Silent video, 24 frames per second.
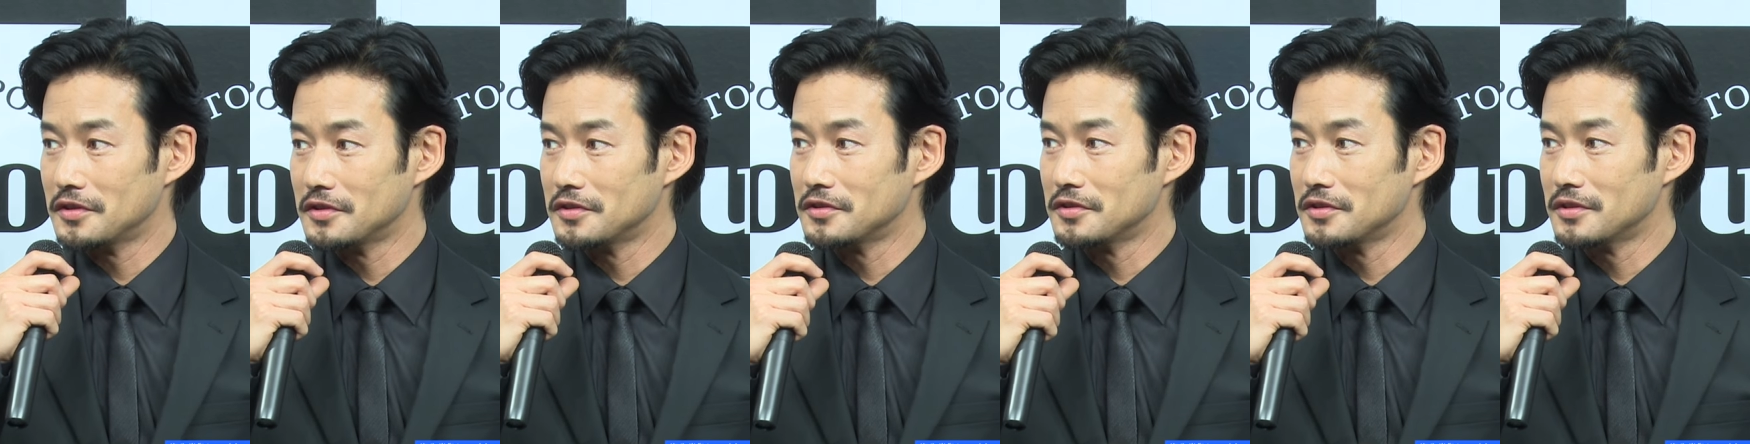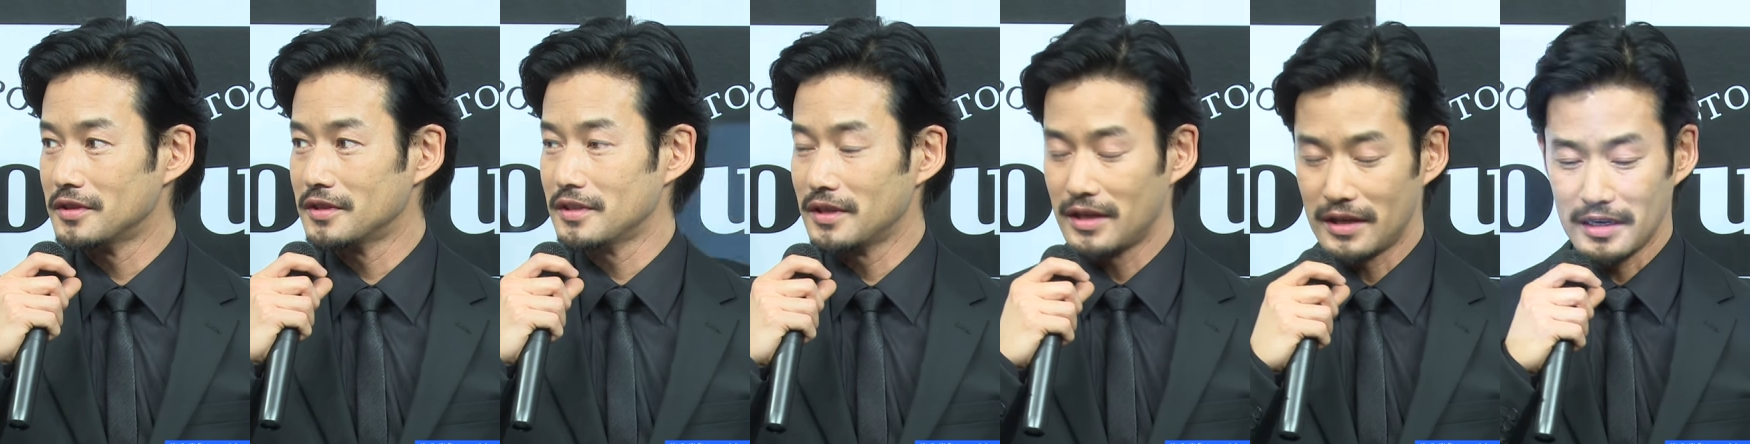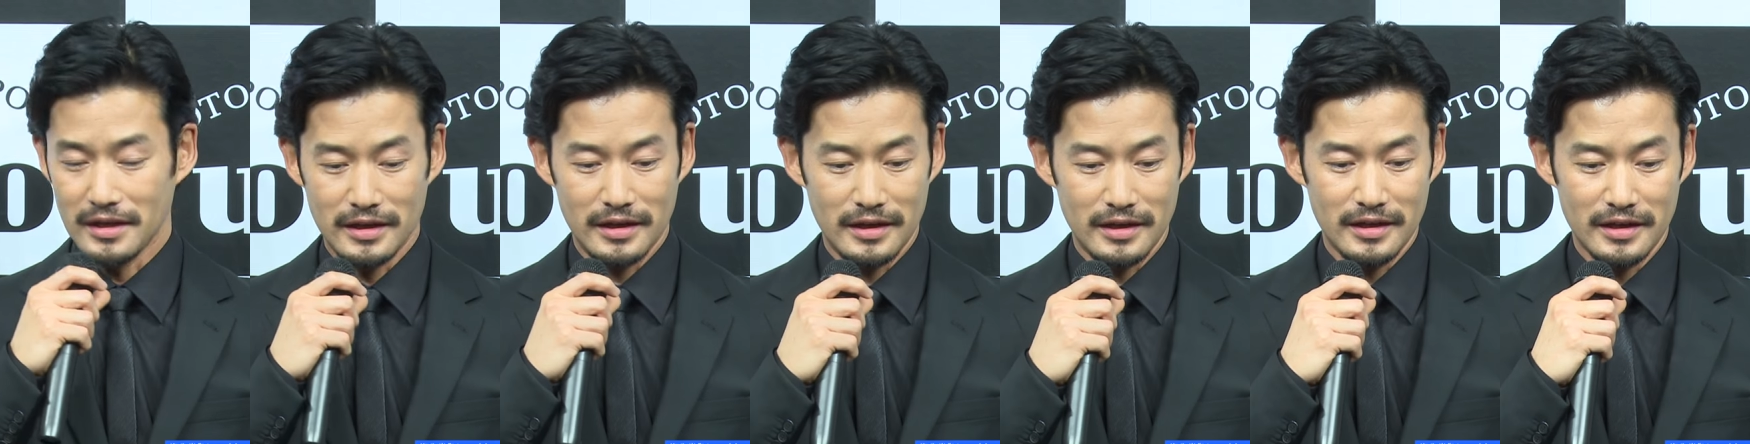うん、
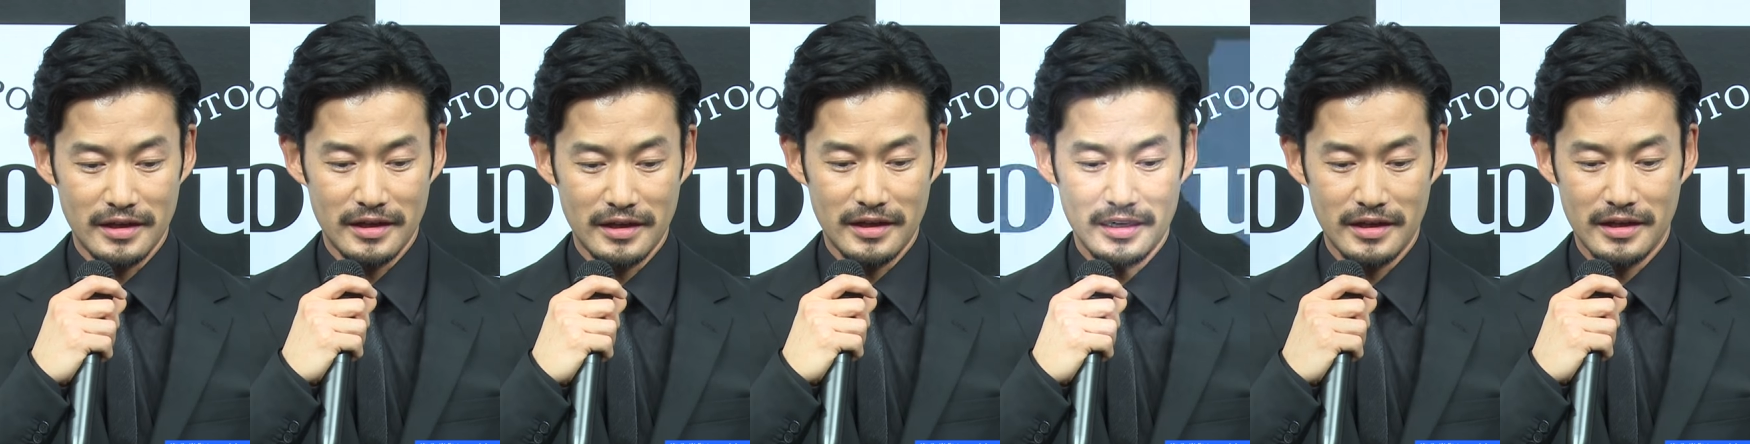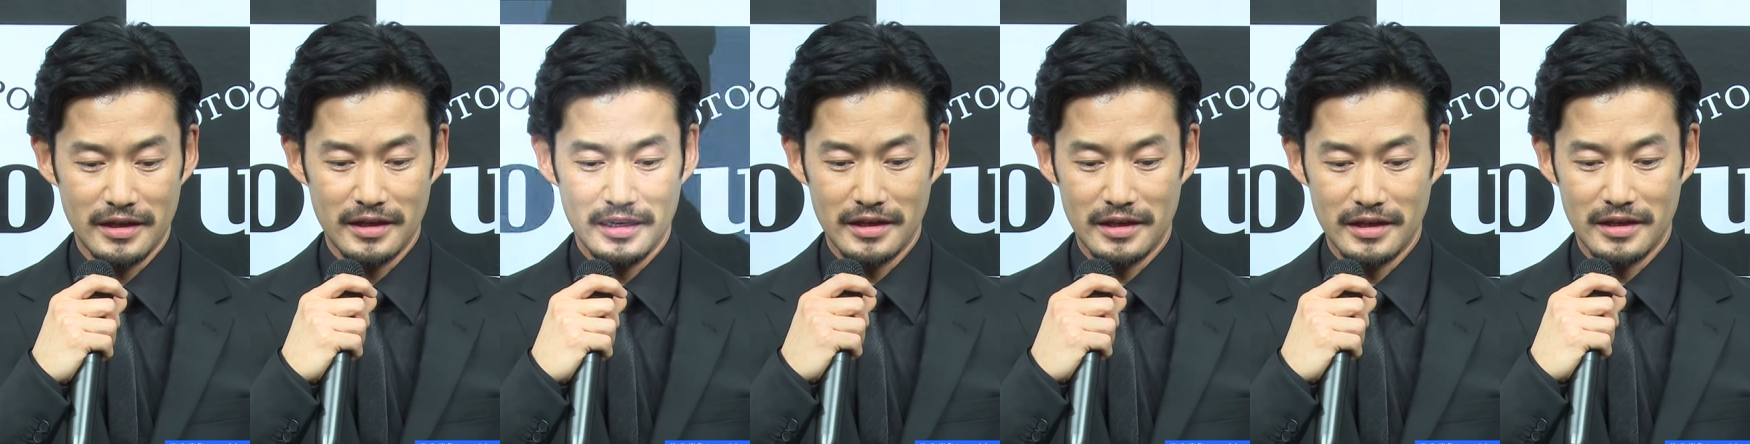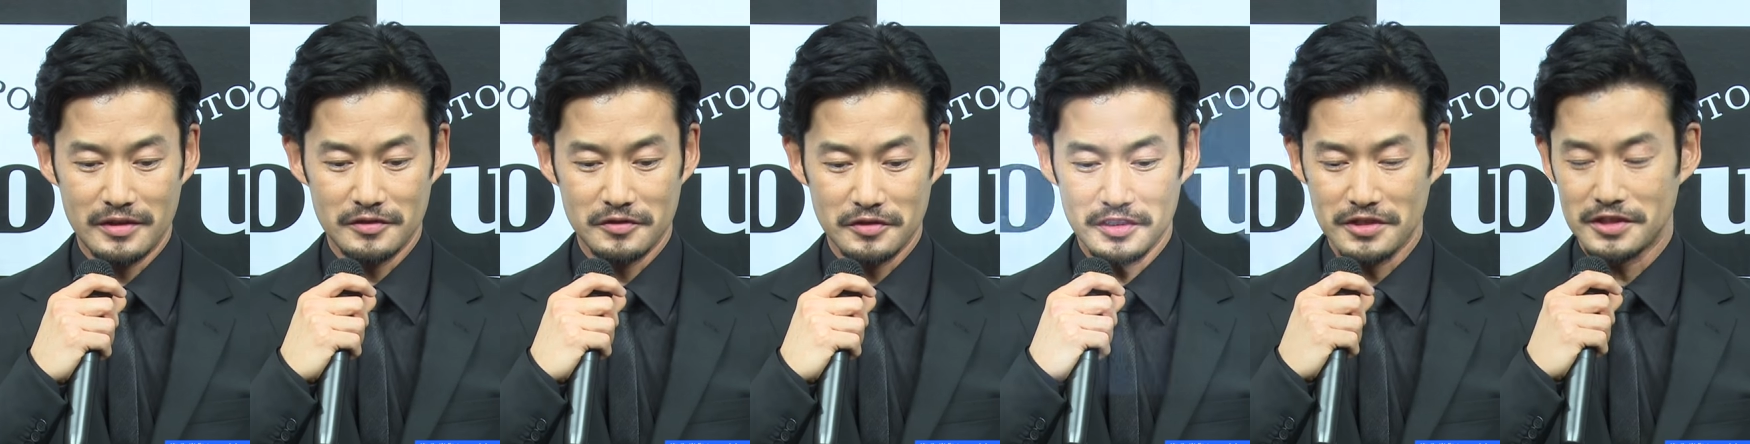
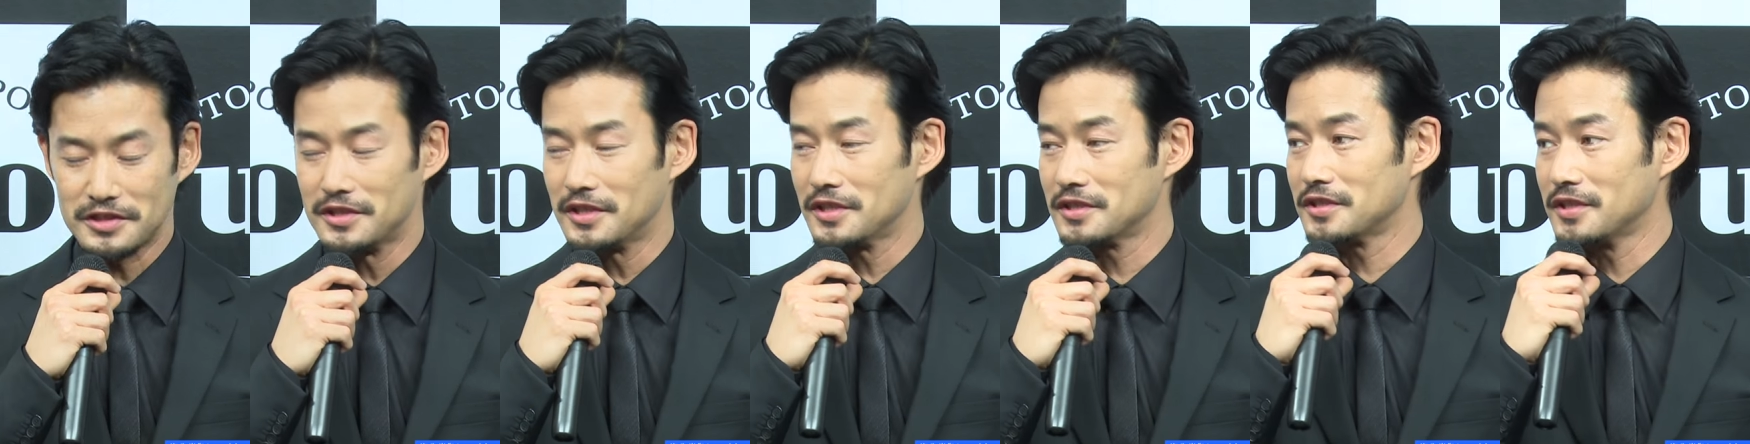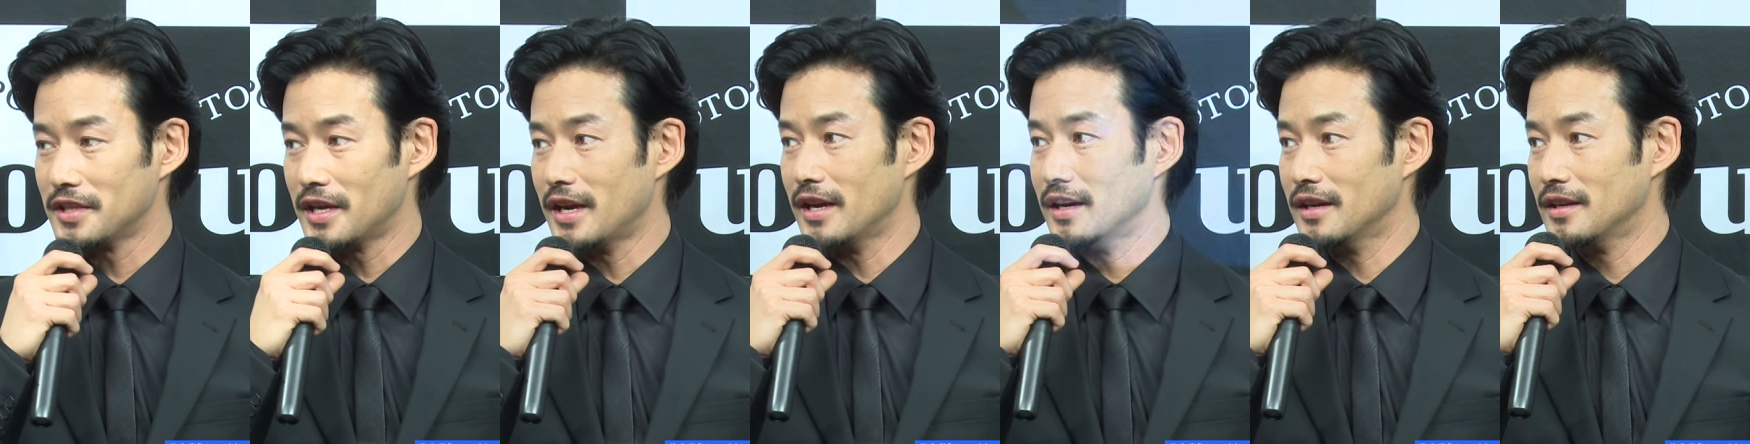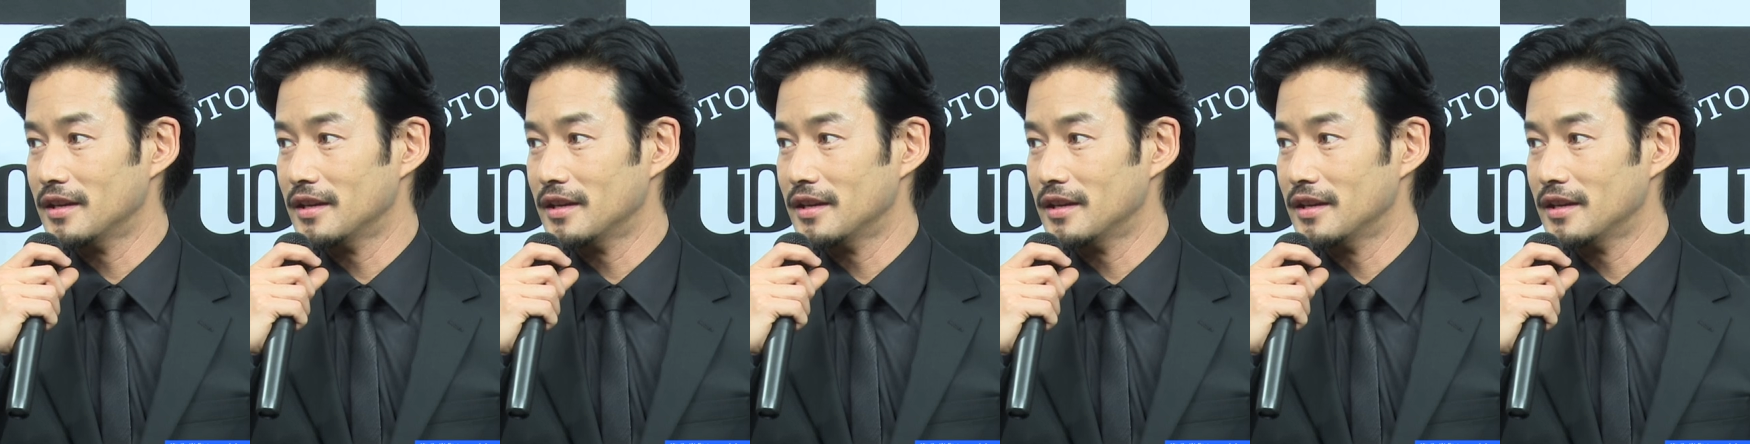えー、嬉しいですね。